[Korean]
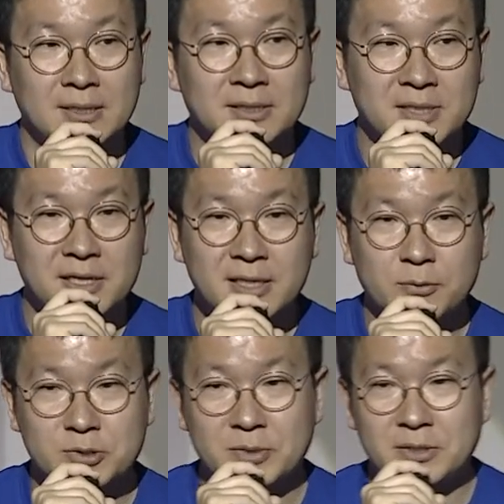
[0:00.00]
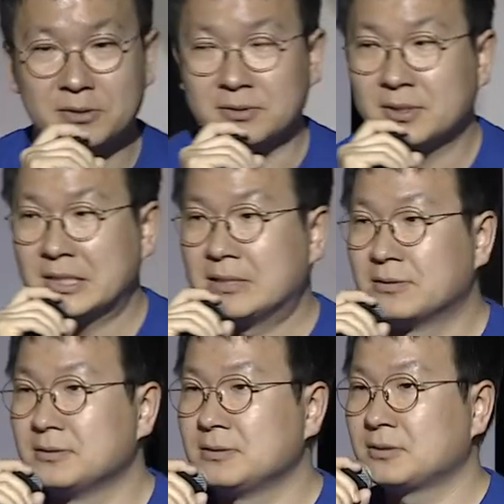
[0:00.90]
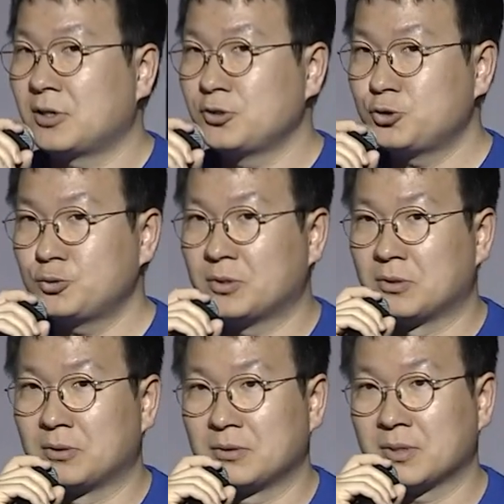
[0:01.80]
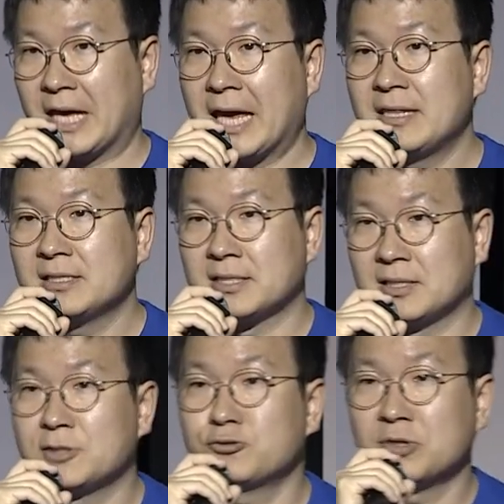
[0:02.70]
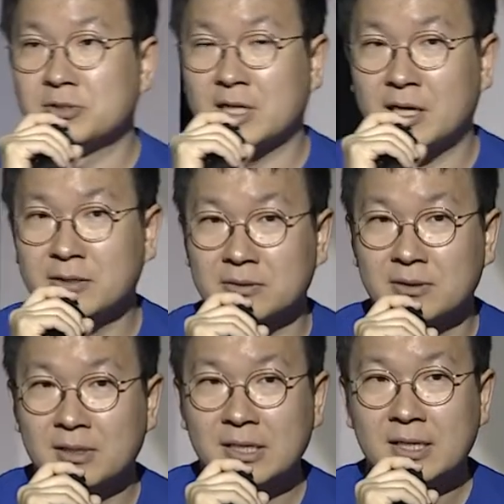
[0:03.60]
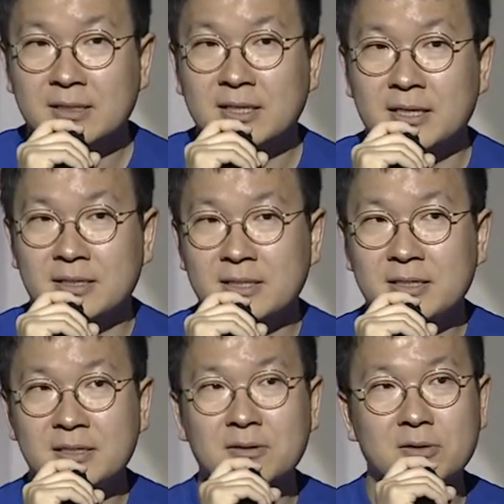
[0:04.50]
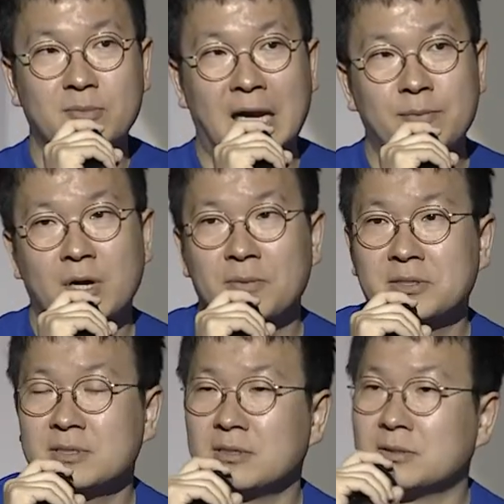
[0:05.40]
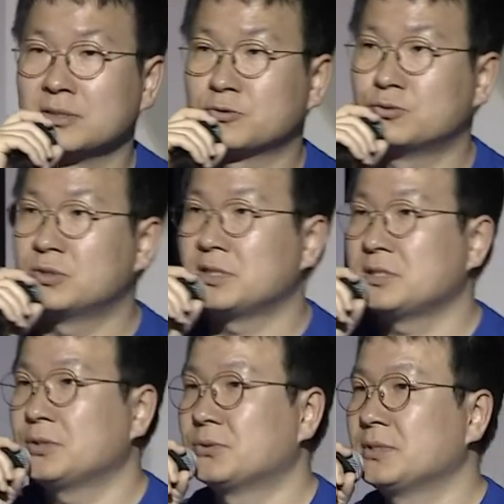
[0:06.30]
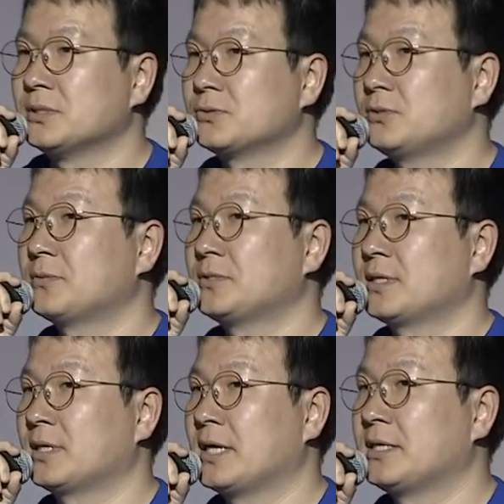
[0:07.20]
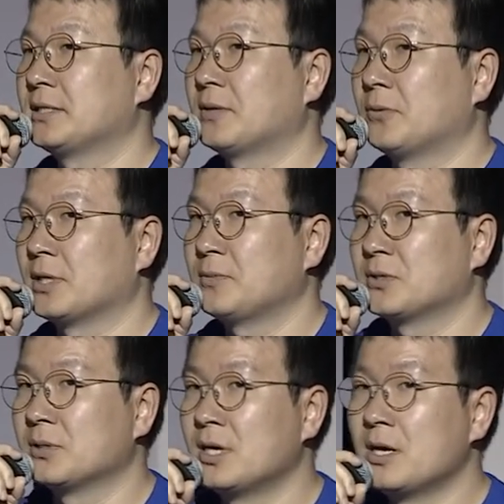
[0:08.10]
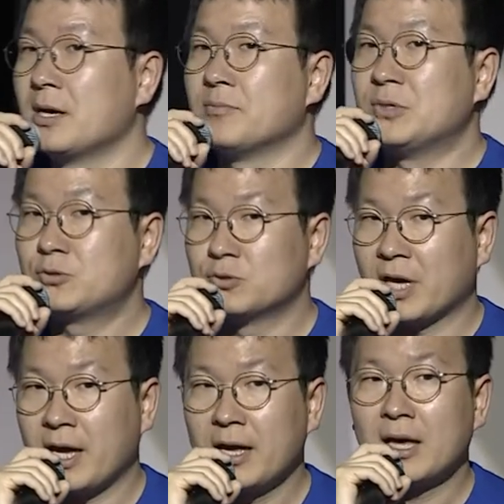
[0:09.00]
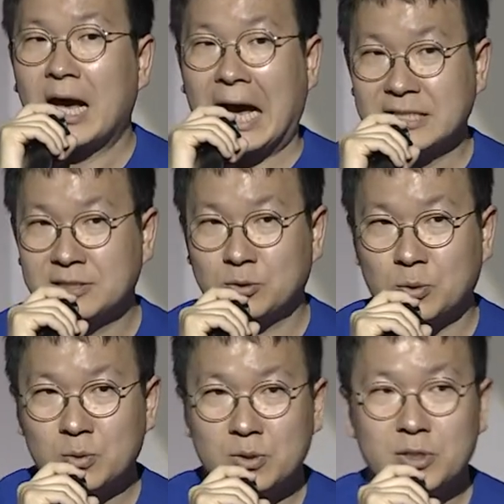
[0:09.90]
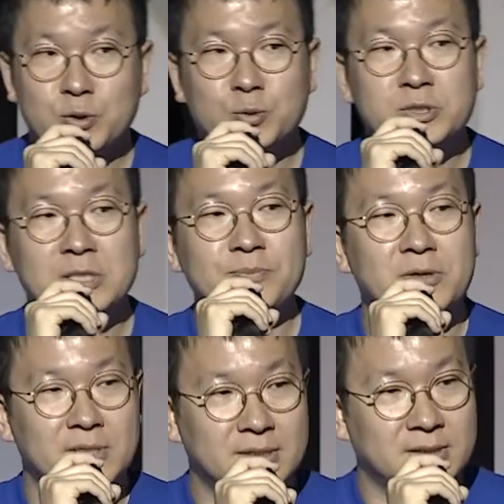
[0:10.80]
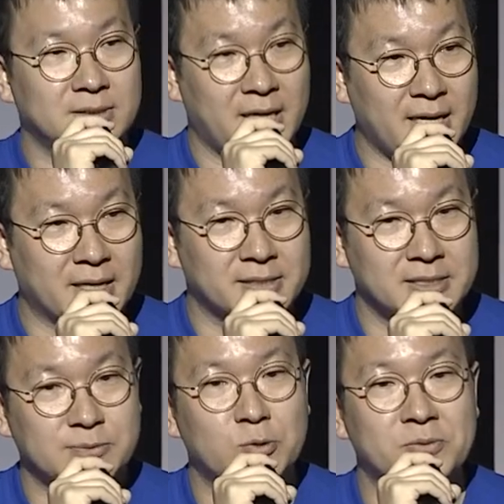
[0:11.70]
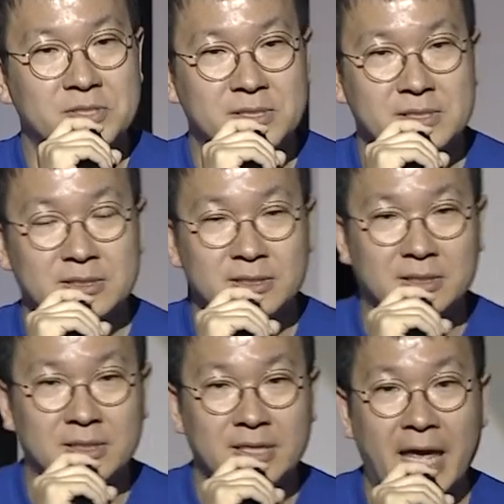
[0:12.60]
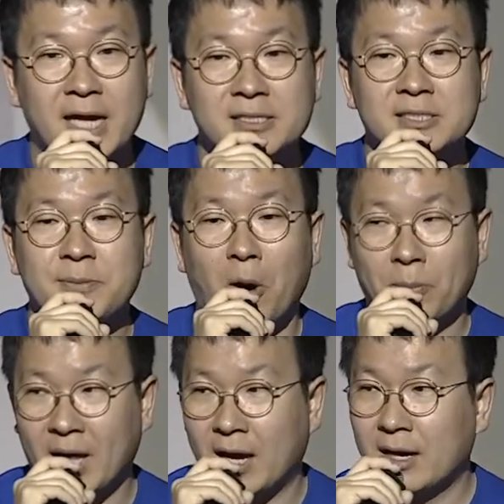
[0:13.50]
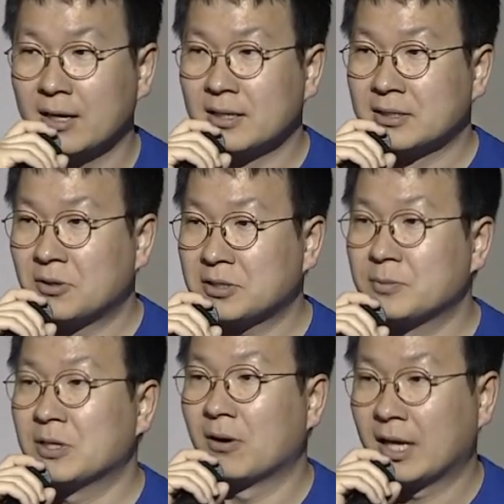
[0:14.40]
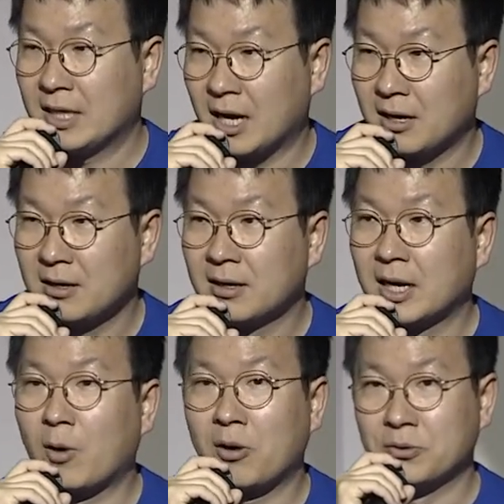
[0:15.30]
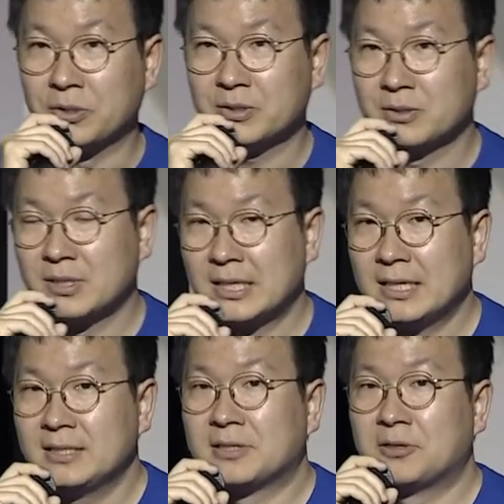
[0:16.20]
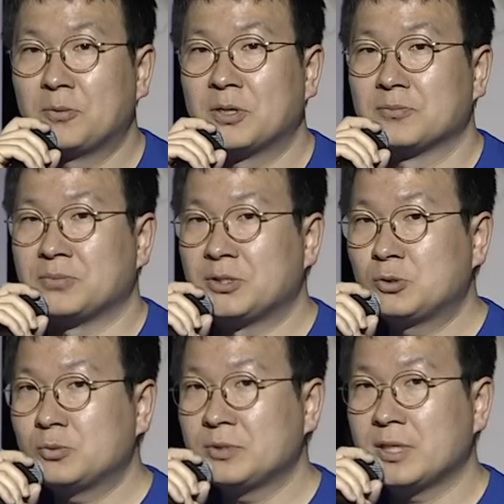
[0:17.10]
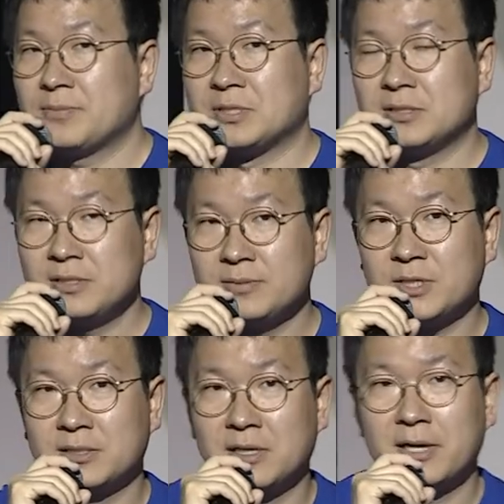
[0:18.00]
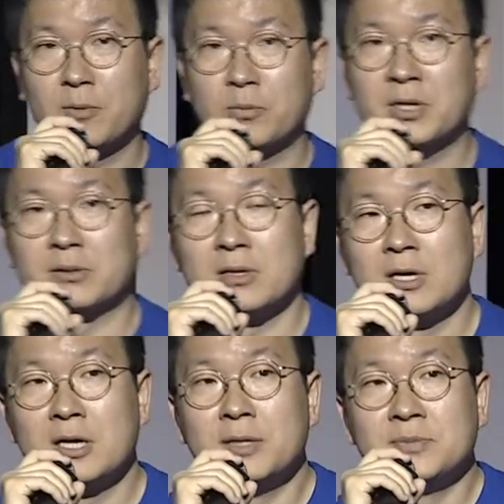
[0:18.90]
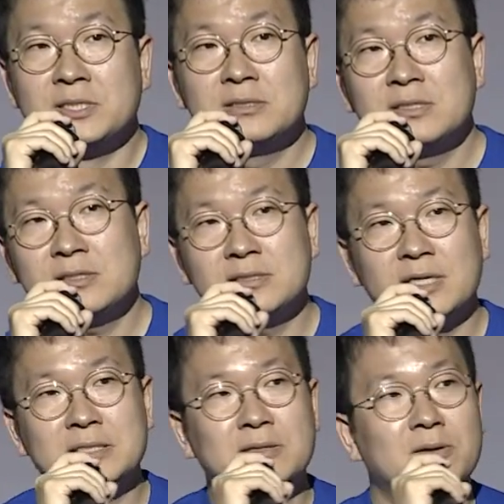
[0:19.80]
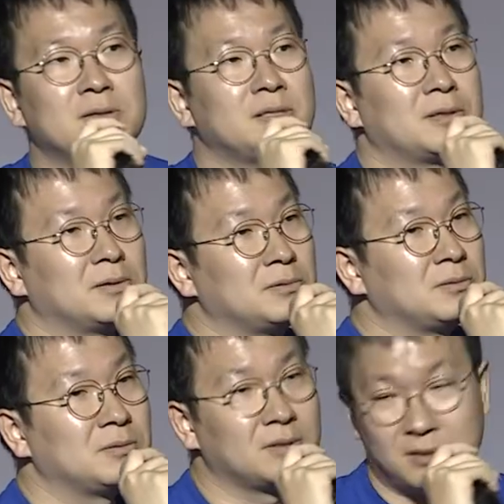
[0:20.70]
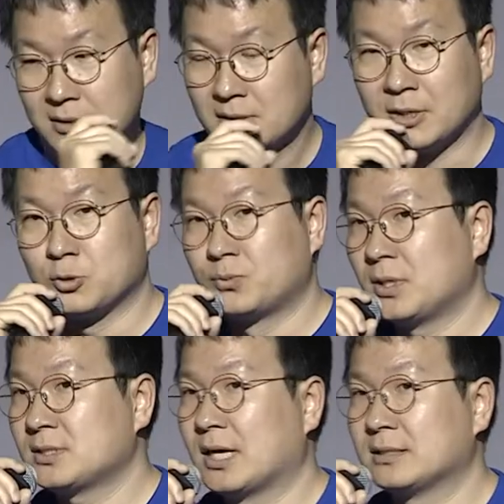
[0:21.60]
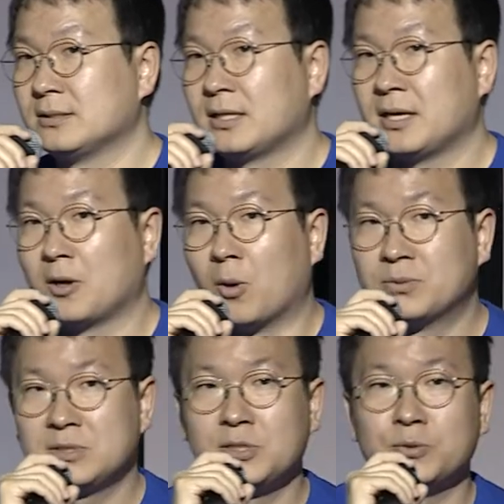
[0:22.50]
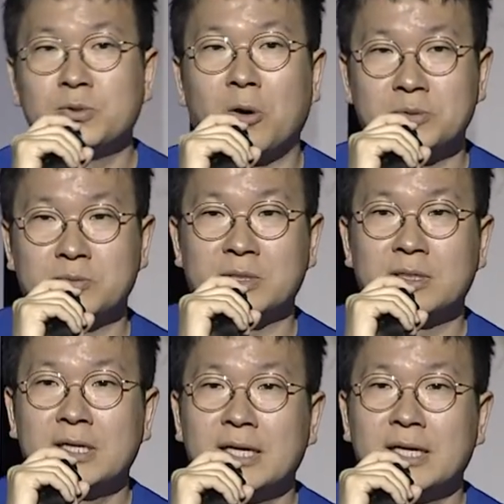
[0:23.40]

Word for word: 이거 생각해 보시면 이거는 컨슈머 개인을 대신 해주는 거잖아요. 근데 이거를 발표하면서 이제 구글의 CEO인 순다 피차이가 얘기한 게 뭐냐면 미국에 아직도 60%의 스몰 비즈니스는 예약 시스템이 없다. 그렇기 때문에 이런 걸 한다라고 하거든요. 근데 그러면 B2B의 비즈니스 입장에 생각해 보면 비즈니스에서 이런 네, 듀플렉스가 예, 없을 이유가 없습니다.